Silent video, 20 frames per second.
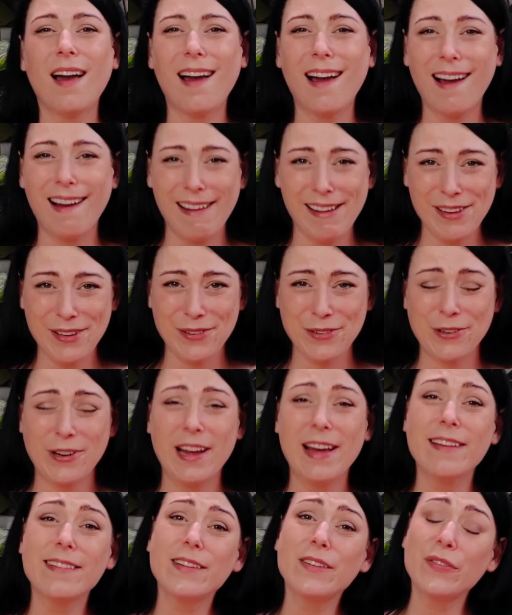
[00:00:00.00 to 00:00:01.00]
Also,
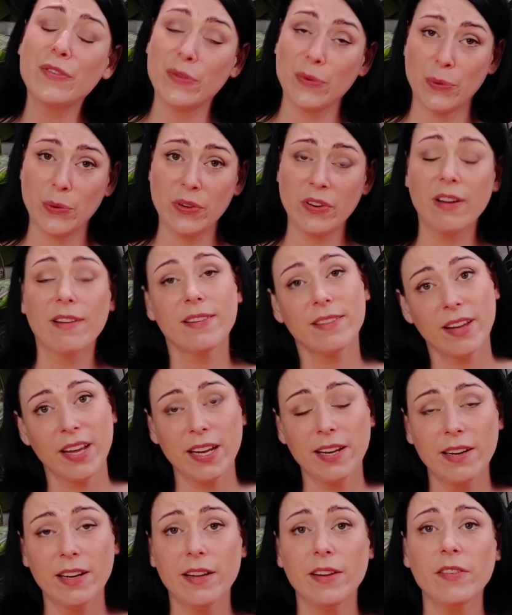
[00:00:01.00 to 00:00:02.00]
es ist so,
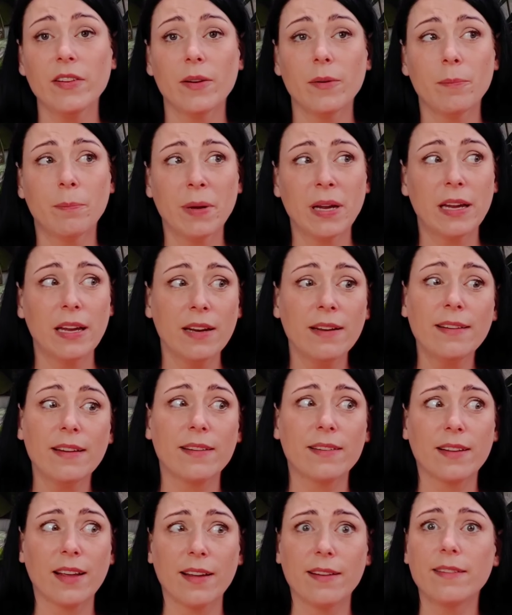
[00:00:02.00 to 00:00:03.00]
tatsächlich beginnt
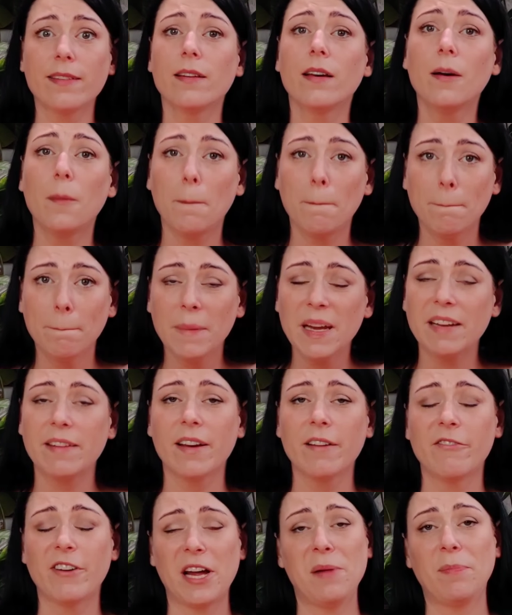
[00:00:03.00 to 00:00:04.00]
das Ganze mit
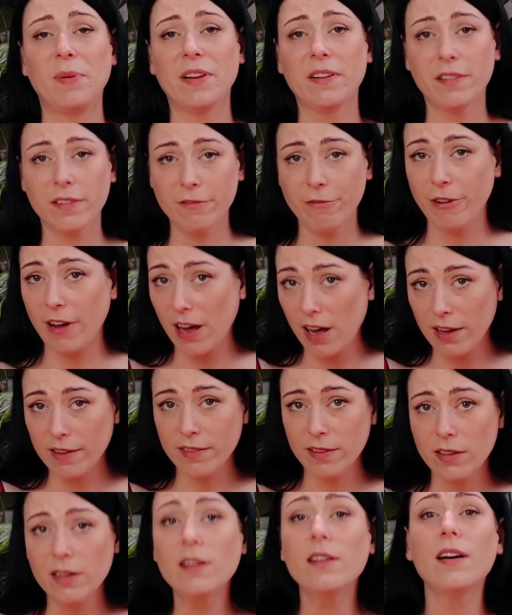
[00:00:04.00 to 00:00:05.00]
der weiblichen
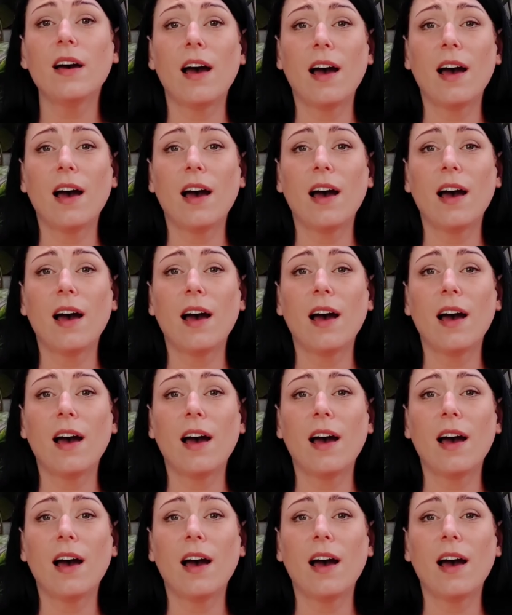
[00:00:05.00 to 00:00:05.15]
Phase,